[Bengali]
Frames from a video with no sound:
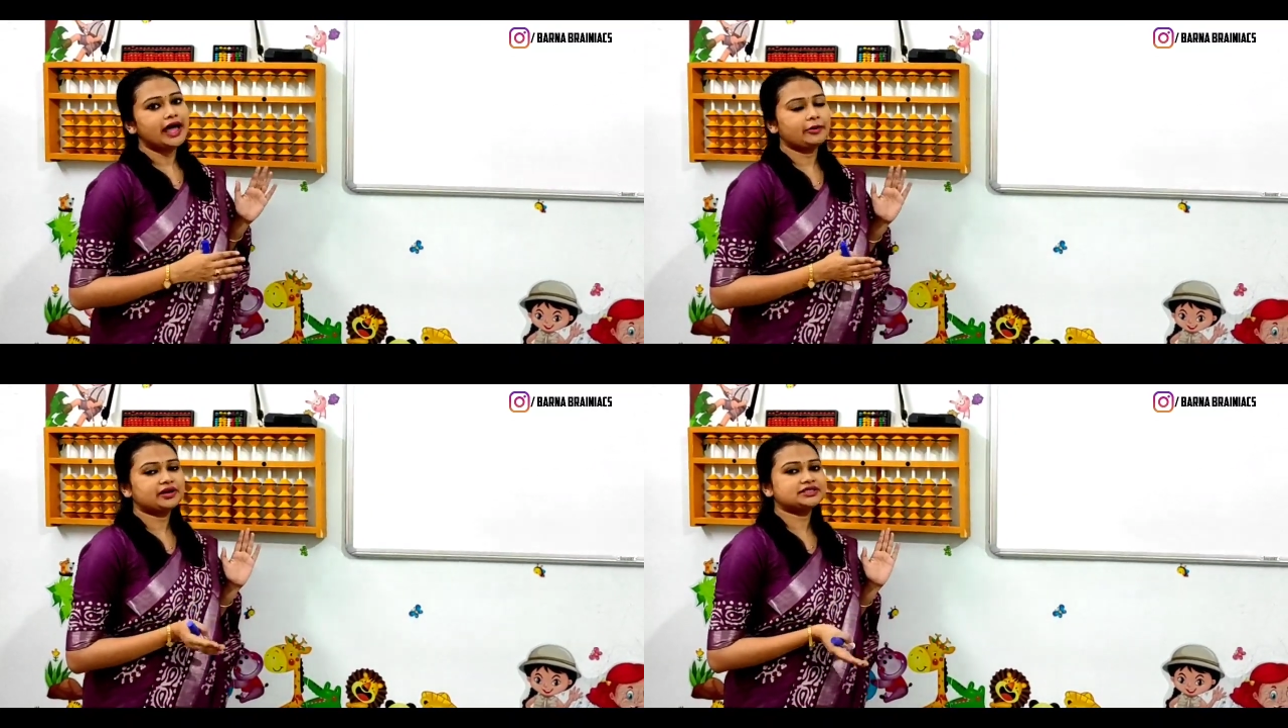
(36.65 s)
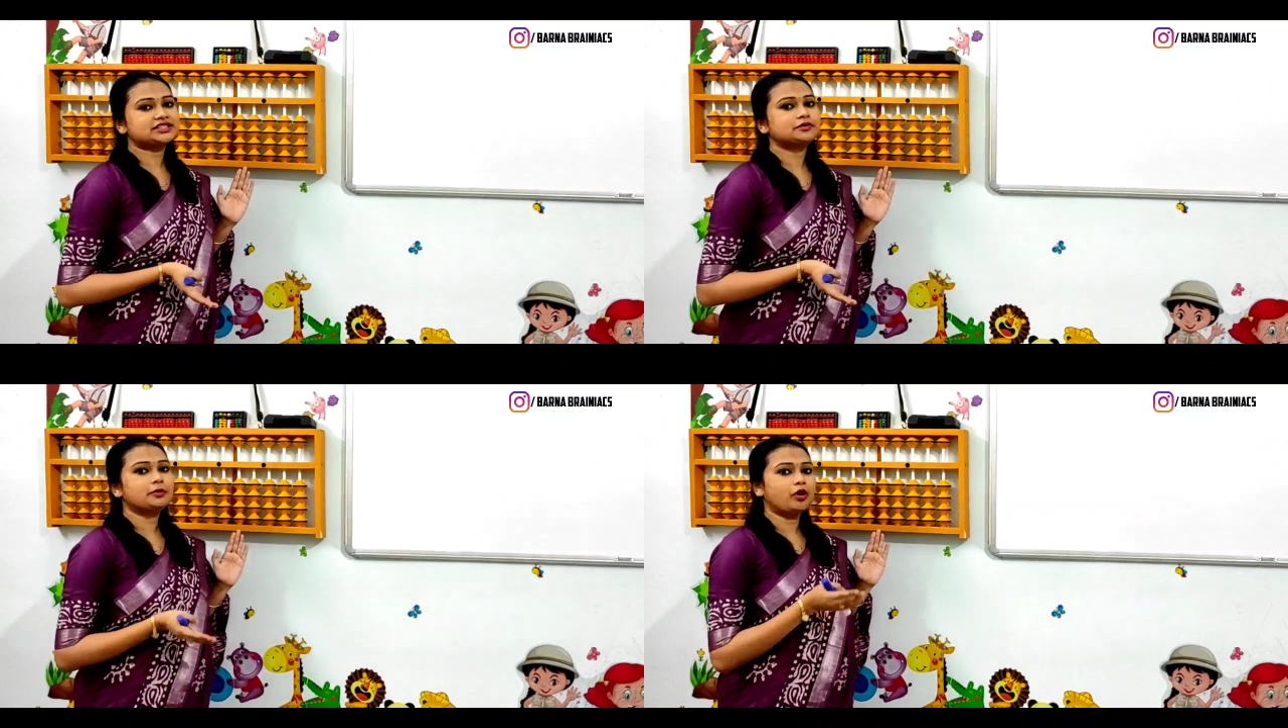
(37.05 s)

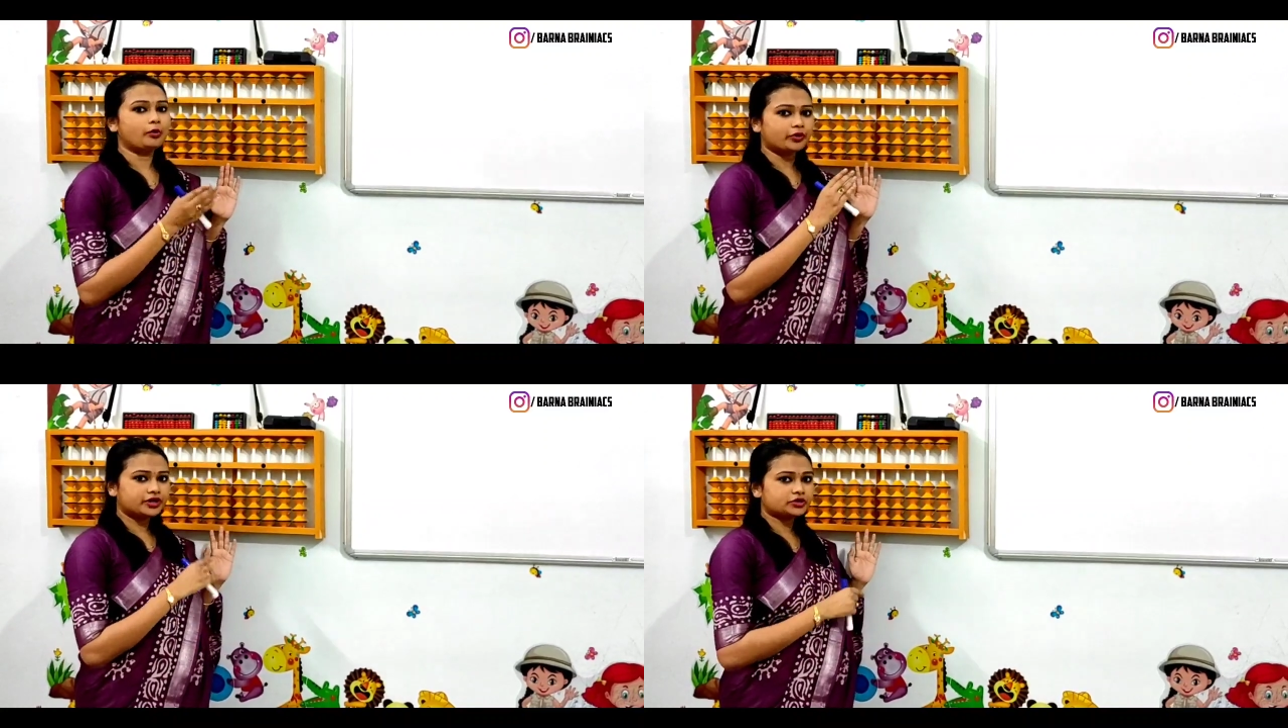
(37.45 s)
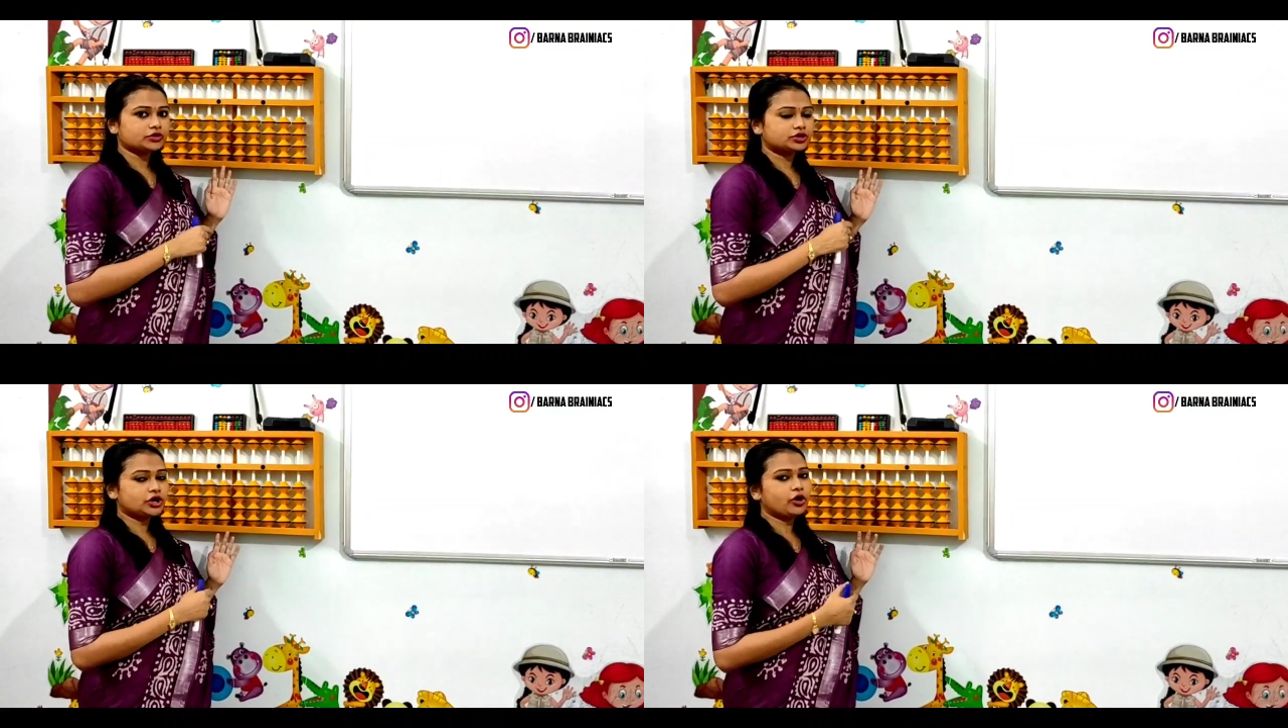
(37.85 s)
অ্যাবাকেস কীভাবে অপারেট
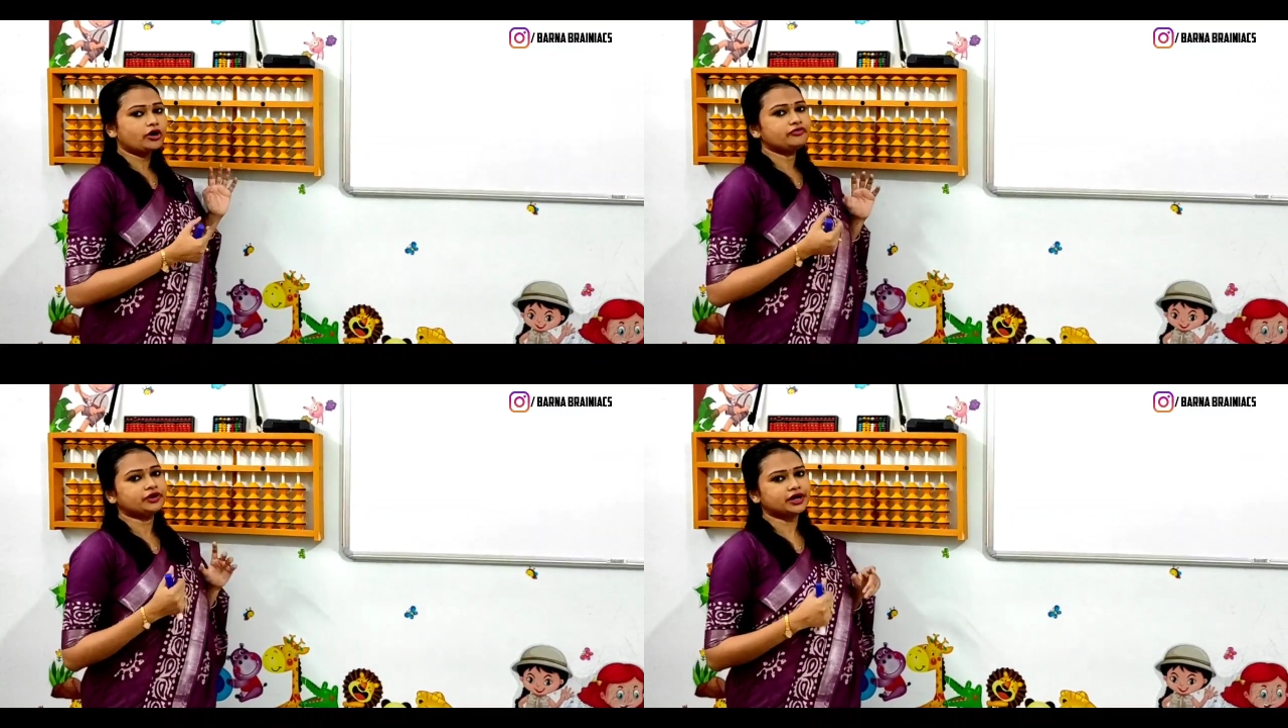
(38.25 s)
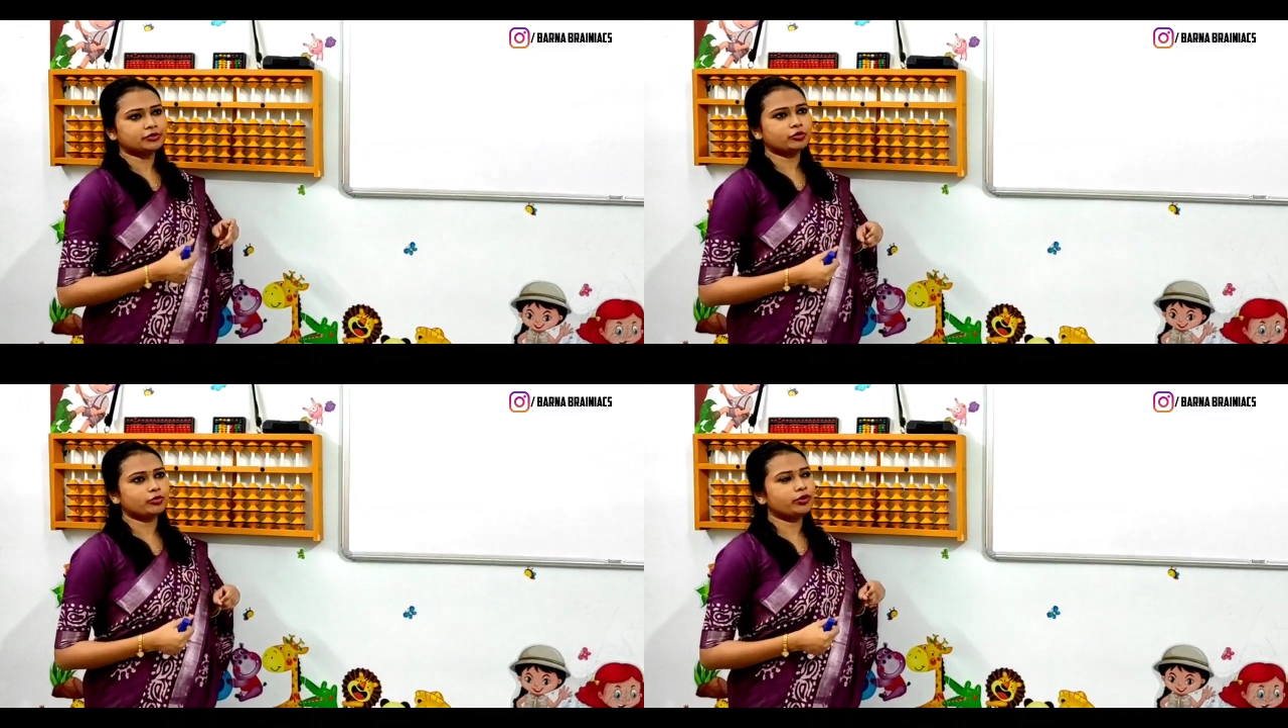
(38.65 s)
করতে হয়
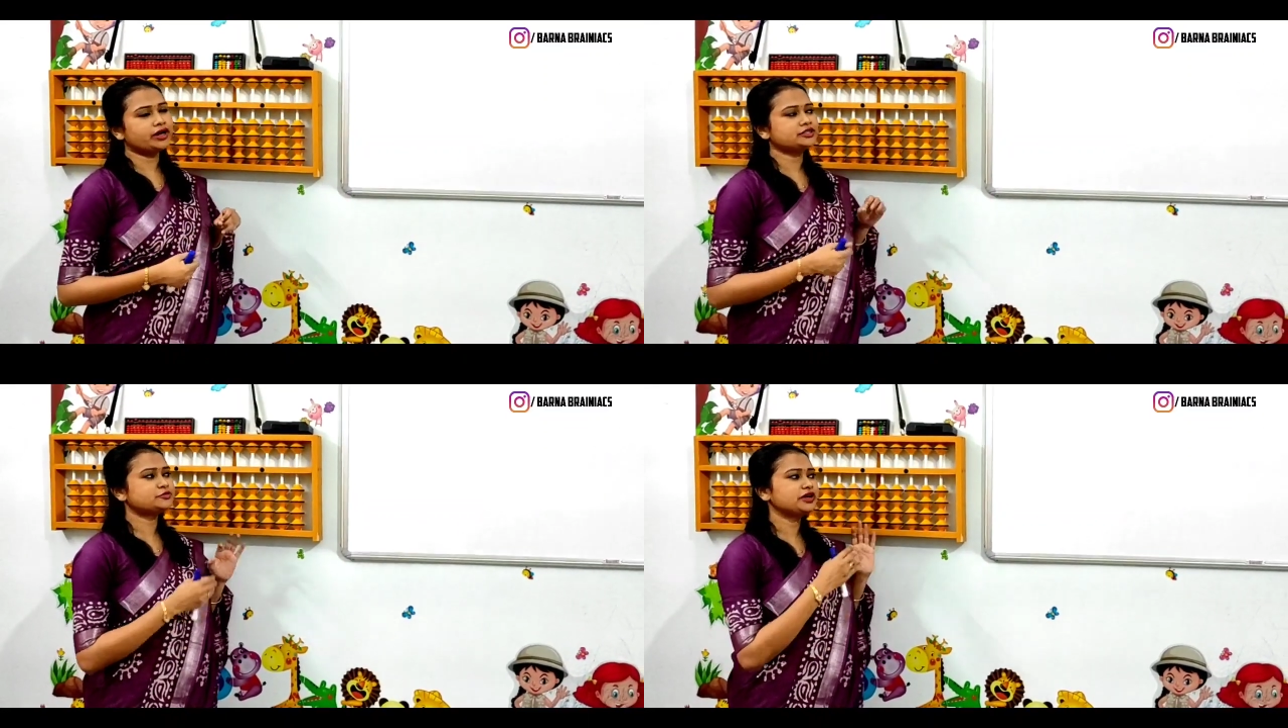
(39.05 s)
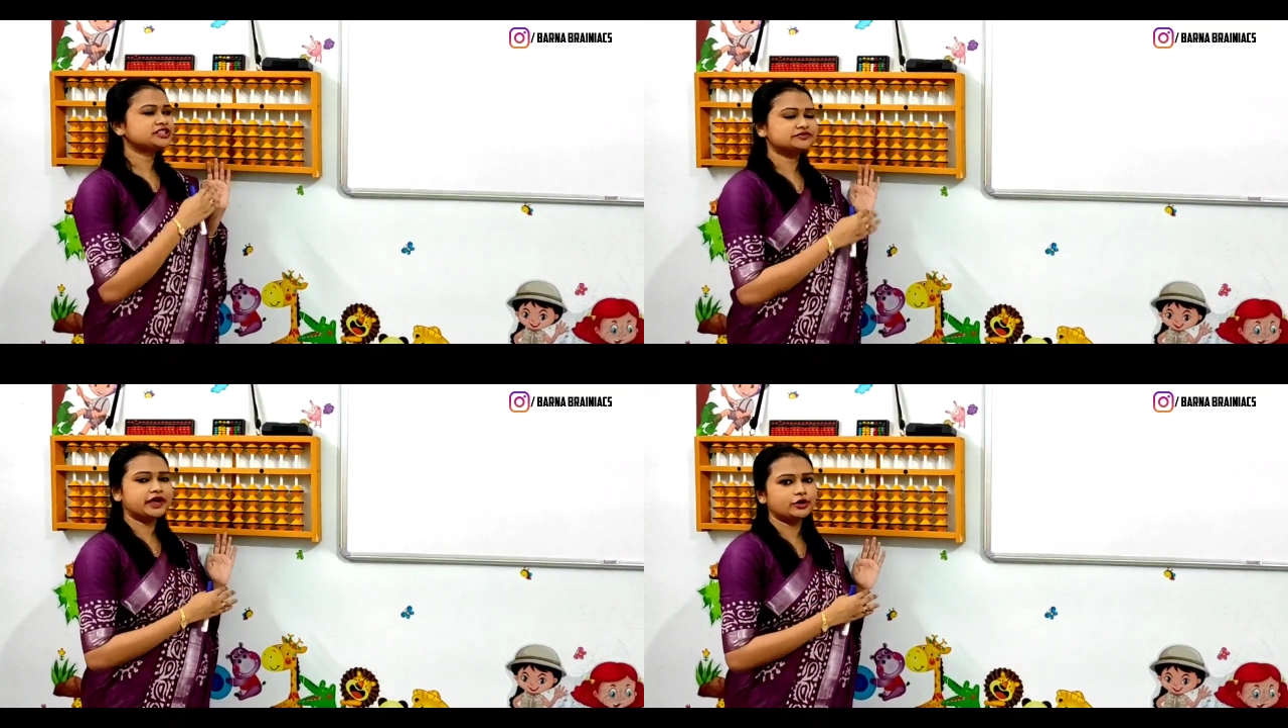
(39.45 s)
ফিঙ্গার মুভমেন্টস
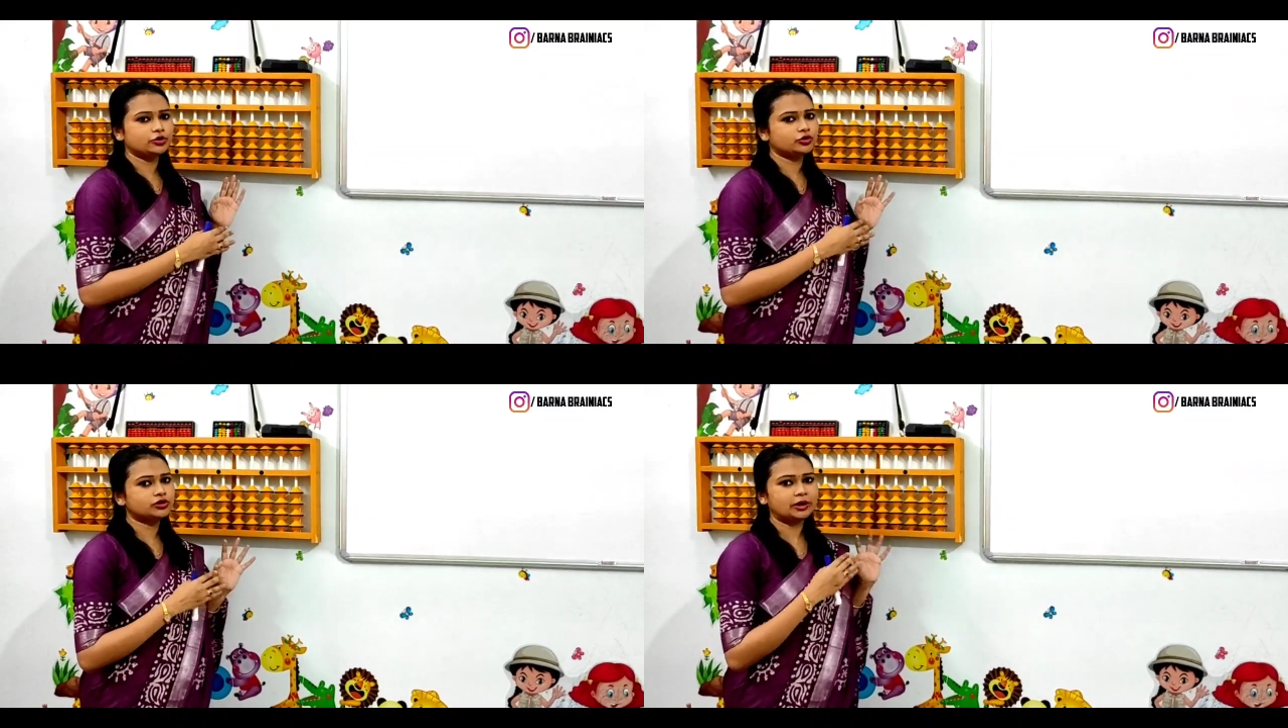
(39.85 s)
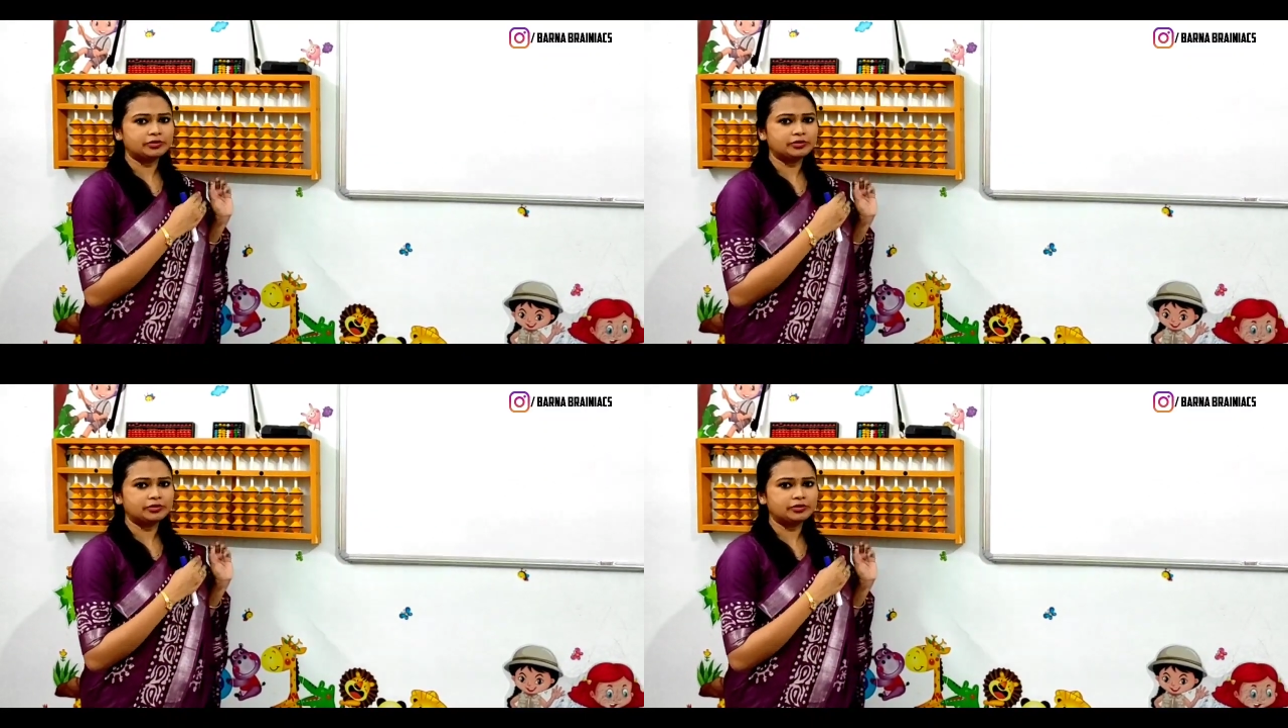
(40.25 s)
বিটস ভ্যালু